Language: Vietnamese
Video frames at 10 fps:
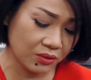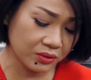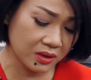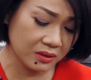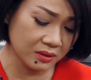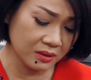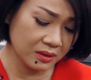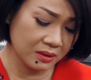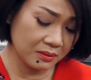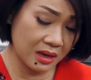đầu được.
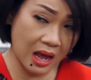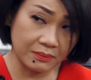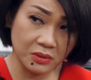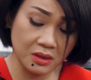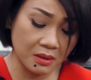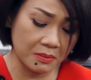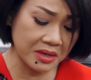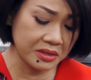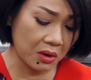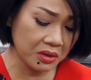Làm như là
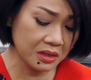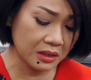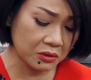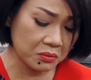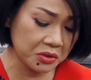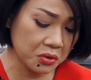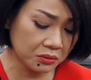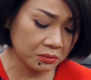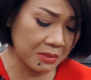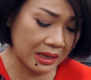bà giỏi như là Robin
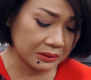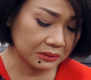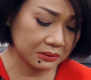Hood không bằng.